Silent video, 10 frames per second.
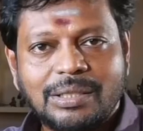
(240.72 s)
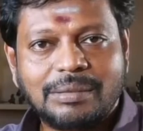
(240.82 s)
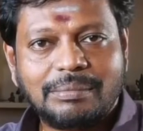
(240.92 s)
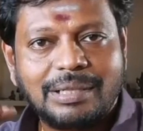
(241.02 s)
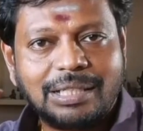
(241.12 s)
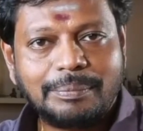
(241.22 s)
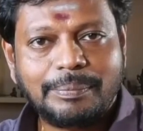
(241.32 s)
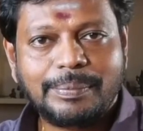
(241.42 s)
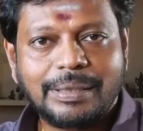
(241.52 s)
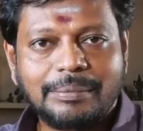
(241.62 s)
இருக்கட்டும் மன
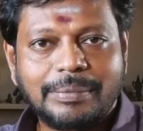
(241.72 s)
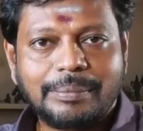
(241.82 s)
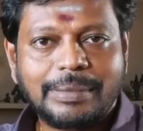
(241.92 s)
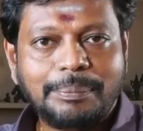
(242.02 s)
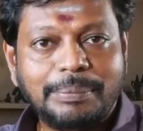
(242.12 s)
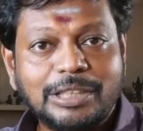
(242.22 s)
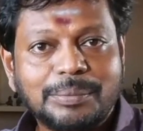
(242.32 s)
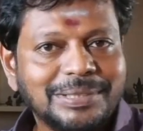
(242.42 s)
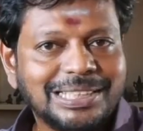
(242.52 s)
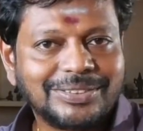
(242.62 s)
பிரம்மை
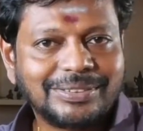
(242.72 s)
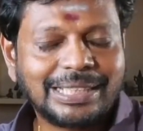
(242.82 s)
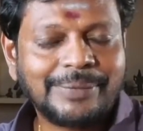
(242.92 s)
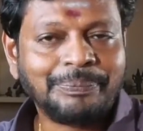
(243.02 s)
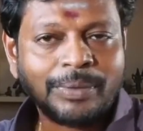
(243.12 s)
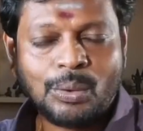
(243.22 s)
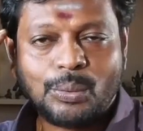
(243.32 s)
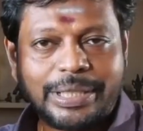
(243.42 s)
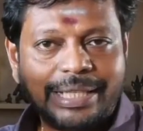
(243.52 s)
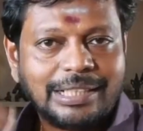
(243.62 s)
பித்து பிடிச்சவங்க
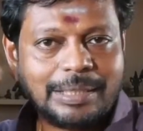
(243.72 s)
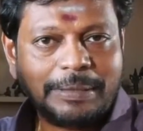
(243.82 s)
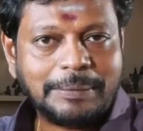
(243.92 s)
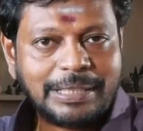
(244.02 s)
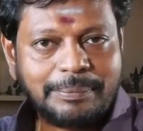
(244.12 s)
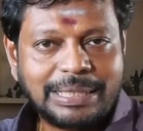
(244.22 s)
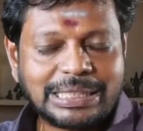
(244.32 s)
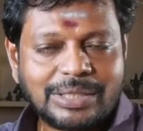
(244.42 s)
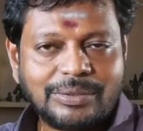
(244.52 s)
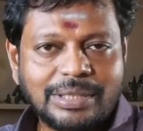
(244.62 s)
ஒரே இதை ரிப்பீட் பண்ணி
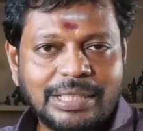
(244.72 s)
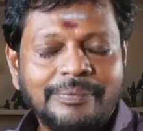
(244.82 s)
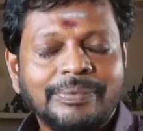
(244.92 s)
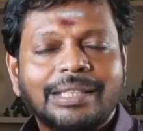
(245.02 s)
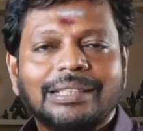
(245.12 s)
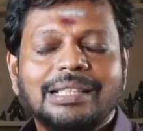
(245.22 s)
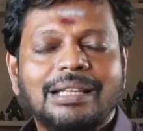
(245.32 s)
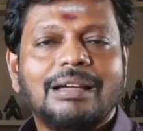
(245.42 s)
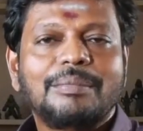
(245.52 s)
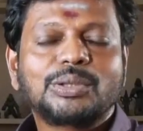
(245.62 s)
பேசுகிறவங்க இது
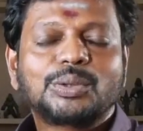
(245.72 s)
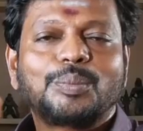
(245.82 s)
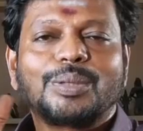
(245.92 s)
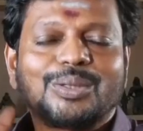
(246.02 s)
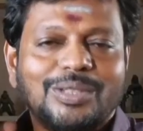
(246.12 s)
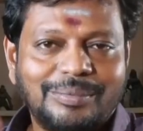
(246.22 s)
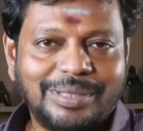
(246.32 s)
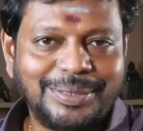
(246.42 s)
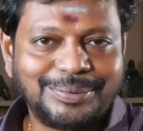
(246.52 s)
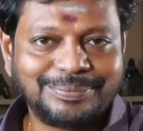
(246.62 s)
எல்லாமே சூப்பராக
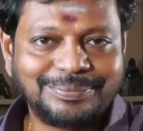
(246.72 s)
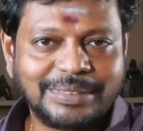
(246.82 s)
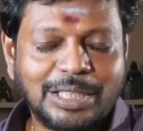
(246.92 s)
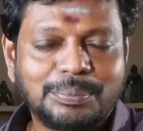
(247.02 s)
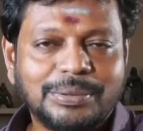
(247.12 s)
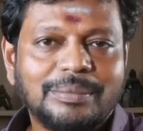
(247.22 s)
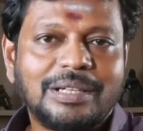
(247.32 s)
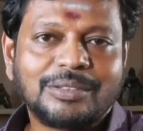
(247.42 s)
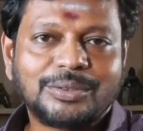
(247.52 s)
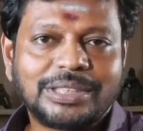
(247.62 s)
குணமாயிடும்
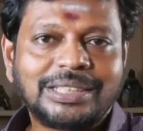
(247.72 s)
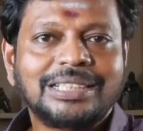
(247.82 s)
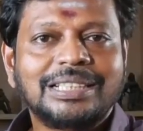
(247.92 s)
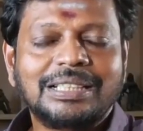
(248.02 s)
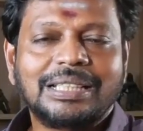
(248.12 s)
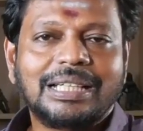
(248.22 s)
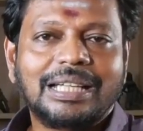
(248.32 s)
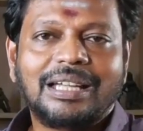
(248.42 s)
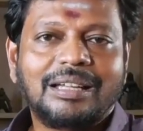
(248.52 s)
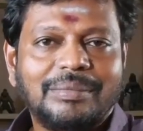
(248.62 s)
அற்புதமான ஒரு
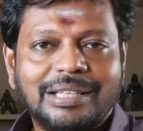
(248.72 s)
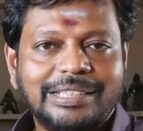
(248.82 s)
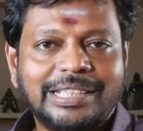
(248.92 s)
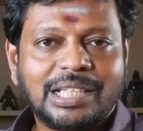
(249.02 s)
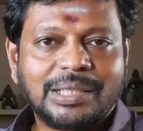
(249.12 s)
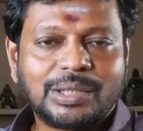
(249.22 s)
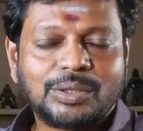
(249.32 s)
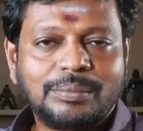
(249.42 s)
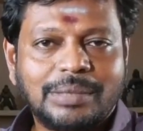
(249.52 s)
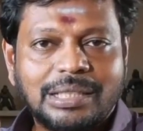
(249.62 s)
மருந்தீடாக
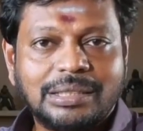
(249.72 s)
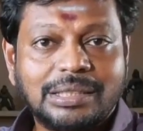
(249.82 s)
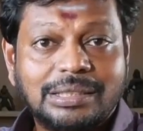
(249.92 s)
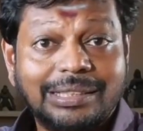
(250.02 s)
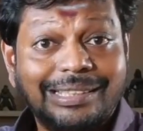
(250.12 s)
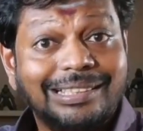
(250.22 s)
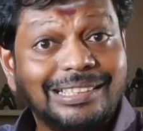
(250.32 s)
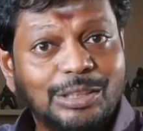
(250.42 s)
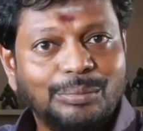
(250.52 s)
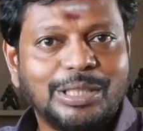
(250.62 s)
இருக்கும் மருந்துக்கு
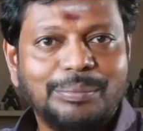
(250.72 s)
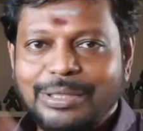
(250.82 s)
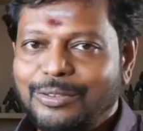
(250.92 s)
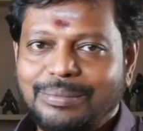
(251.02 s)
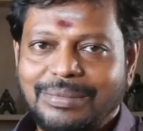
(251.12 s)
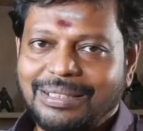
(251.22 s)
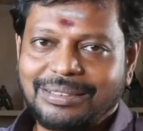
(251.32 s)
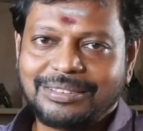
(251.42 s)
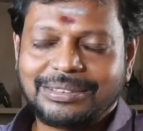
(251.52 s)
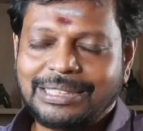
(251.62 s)
ஈடுக்கு இது மிகப்பெரிய ஒரு
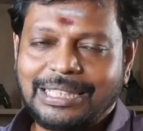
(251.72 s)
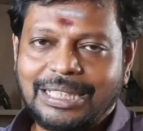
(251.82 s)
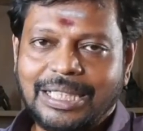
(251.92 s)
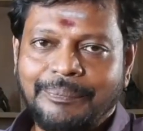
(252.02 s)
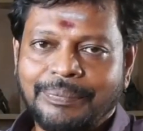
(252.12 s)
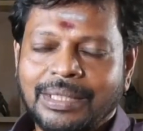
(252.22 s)
மருந்து சரிங்களா